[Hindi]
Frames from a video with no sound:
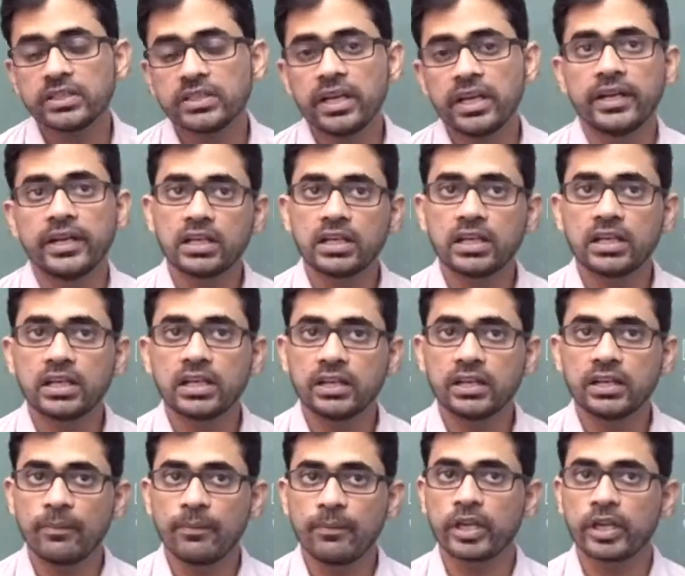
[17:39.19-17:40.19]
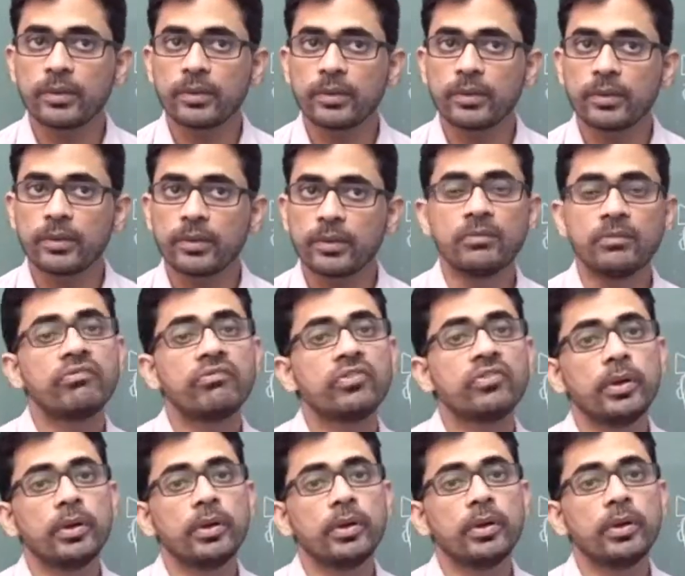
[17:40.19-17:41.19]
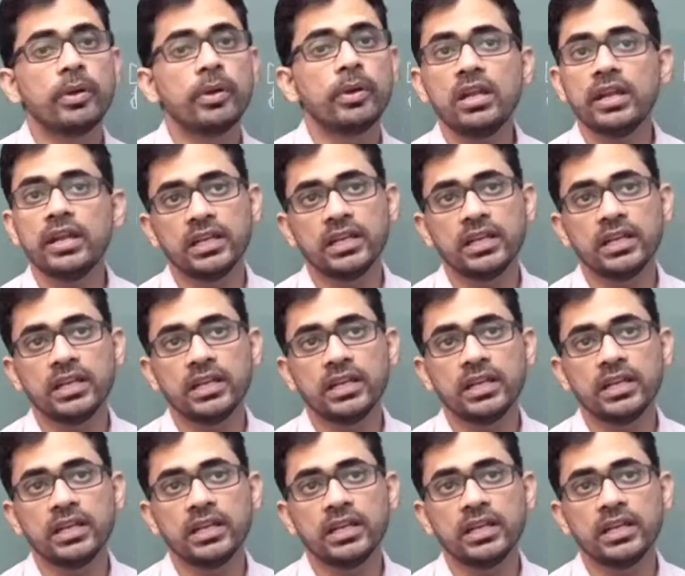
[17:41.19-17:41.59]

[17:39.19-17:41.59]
ये एडल्ट डेवलप होने के बाद में फीमेल